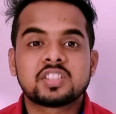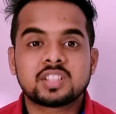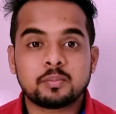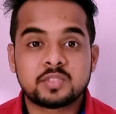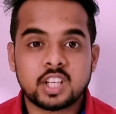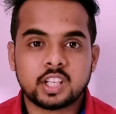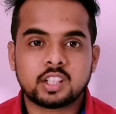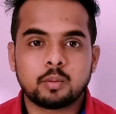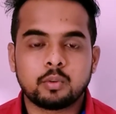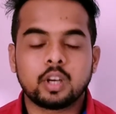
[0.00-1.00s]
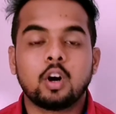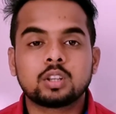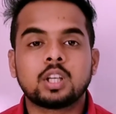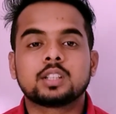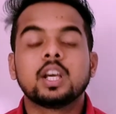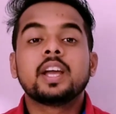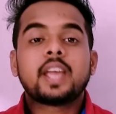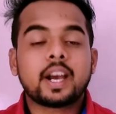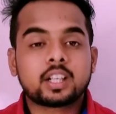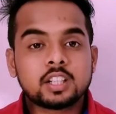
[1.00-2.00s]
সাবজেক্টের পরে অর্থাৎ
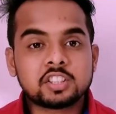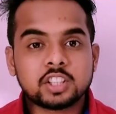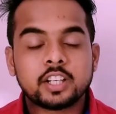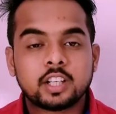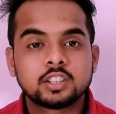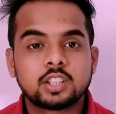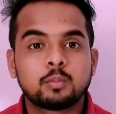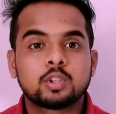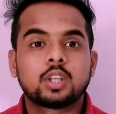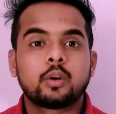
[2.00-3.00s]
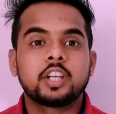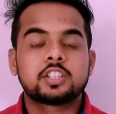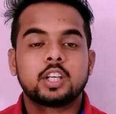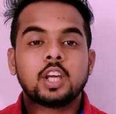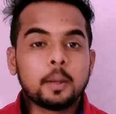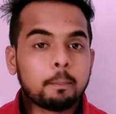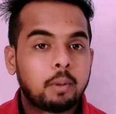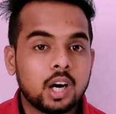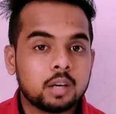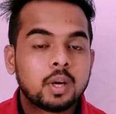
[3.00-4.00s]
একটি সেন্টেন্সের মধ্যে রয়েছে
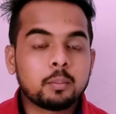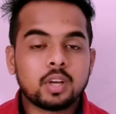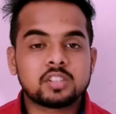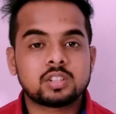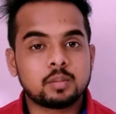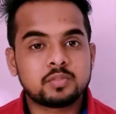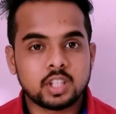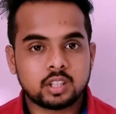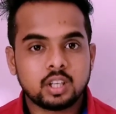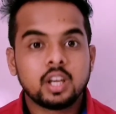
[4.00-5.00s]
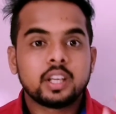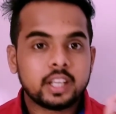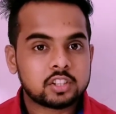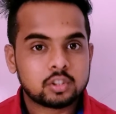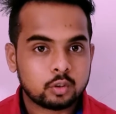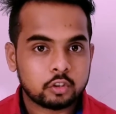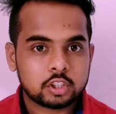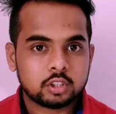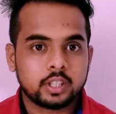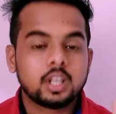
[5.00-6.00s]
ভার প্লাস সাবজেক্ট ইয়েস নো
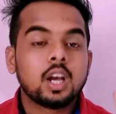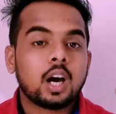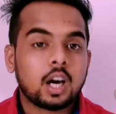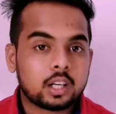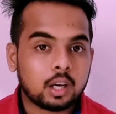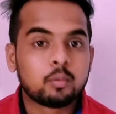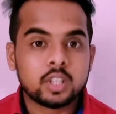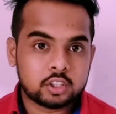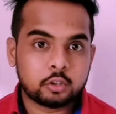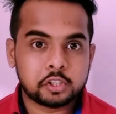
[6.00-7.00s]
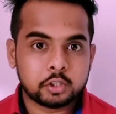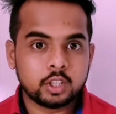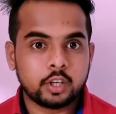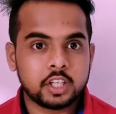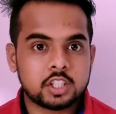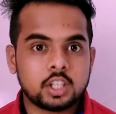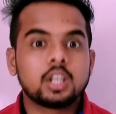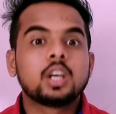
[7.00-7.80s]
কোয়েশনে আর ডাব্লিউএইচ কোয়েশনে রয়েছে